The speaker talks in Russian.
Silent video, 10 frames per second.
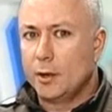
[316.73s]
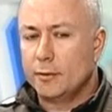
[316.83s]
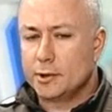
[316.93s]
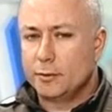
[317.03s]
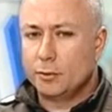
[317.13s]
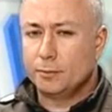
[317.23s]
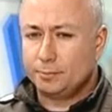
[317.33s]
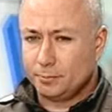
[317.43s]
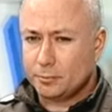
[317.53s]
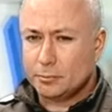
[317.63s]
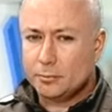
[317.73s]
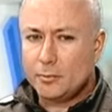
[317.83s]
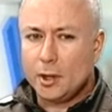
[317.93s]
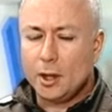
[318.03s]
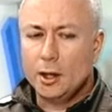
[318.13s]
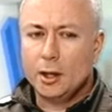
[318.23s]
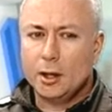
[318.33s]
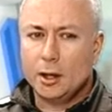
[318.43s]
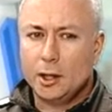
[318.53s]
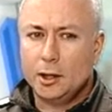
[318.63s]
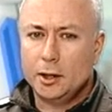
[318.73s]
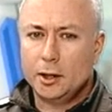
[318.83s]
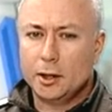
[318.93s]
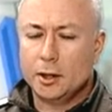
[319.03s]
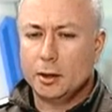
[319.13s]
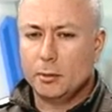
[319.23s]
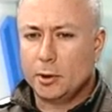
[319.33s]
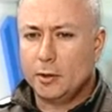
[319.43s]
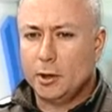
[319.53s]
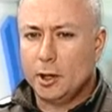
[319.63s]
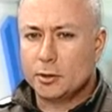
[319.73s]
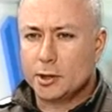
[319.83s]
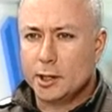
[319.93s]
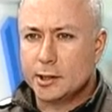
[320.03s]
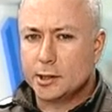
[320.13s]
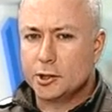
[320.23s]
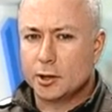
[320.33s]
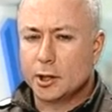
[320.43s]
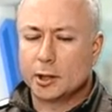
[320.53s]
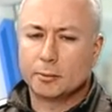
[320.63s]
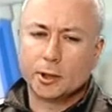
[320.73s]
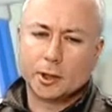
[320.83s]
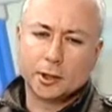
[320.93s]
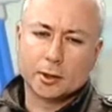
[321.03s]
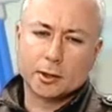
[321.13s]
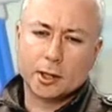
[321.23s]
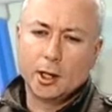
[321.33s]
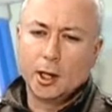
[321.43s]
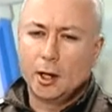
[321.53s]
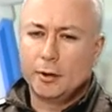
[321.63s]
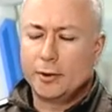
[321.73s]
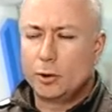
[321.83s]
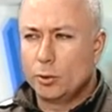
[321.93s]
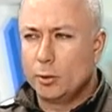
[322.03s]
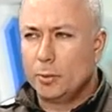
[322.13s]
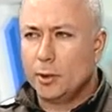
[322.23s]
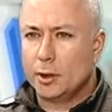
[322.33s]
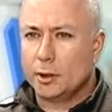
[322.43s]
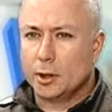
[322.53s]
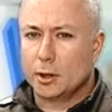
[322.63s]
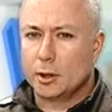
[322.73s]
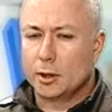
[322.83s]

В основном э, они э, проявляются, если человек там находился в окопе, так,